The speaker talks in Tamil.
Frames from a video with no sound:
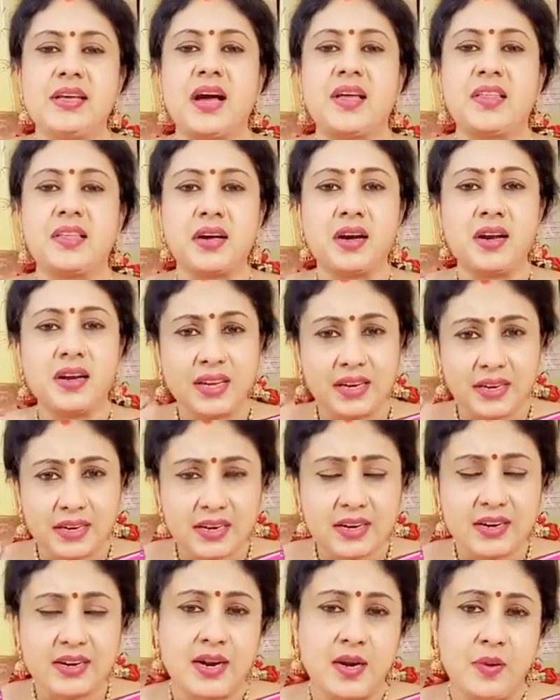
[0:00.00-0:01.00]
அதனால்
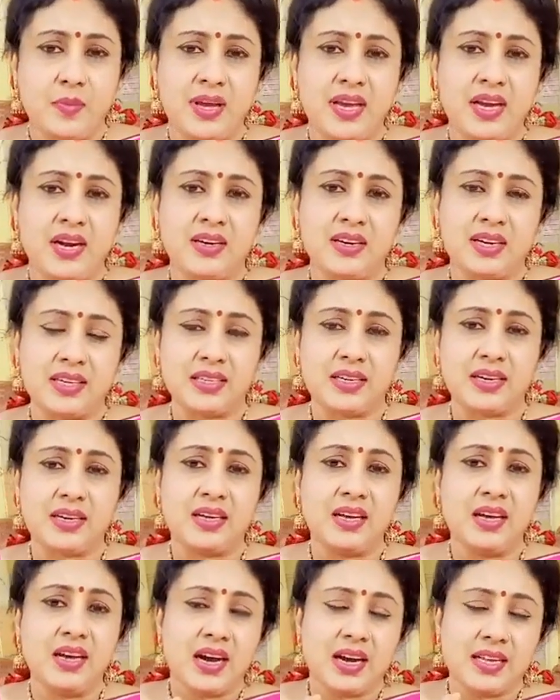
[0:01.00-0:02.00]
என்னென்ன நன்மைகள் அதன்
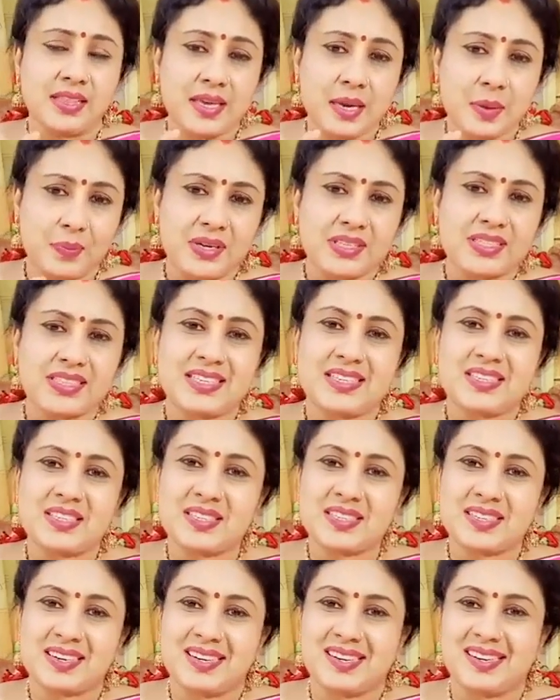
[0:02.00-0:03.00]
அது எப்படி
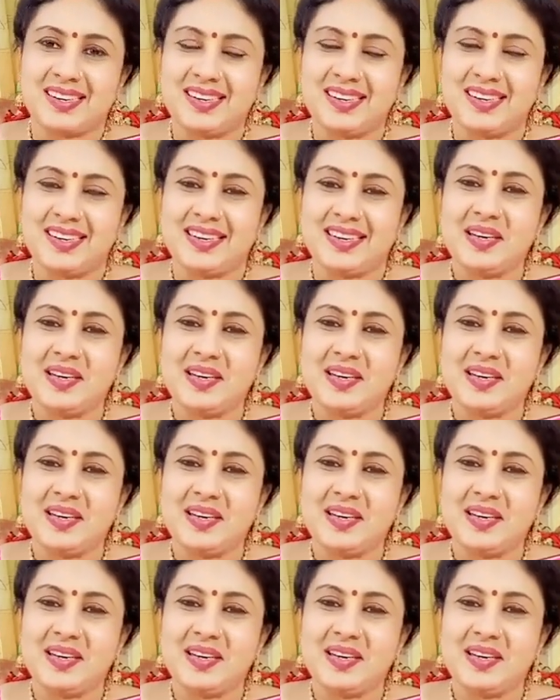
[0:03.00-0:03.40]
செஞ்சுருக்காங்க